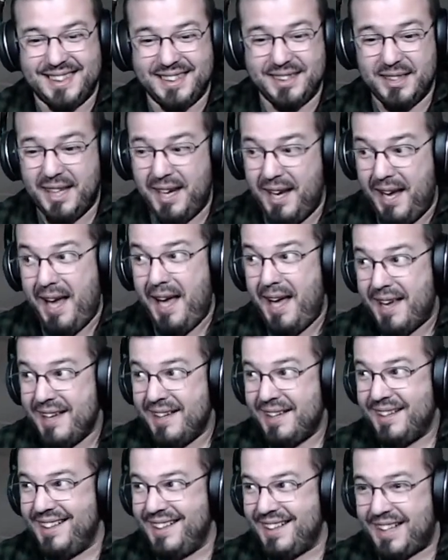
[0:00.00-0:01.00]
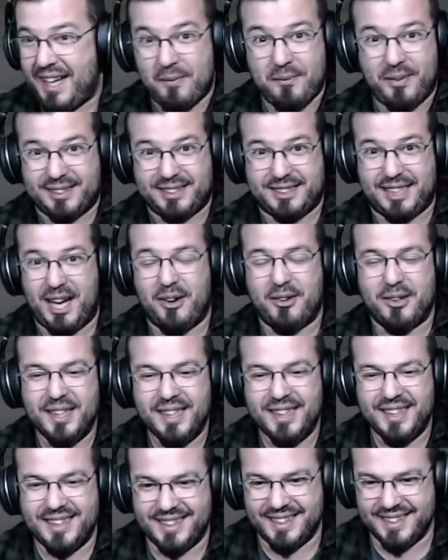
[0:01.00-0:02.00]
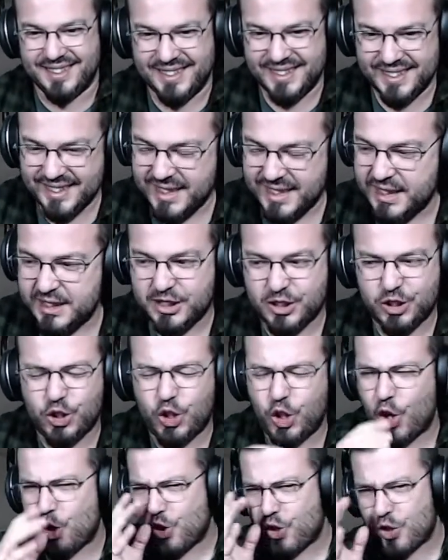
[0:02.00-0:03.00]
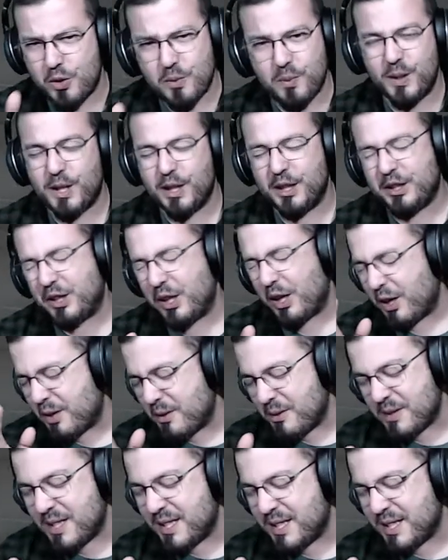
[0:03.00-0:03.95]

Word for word: ¿Eh? ¿Qué ha pasado? Es terrible, terrible,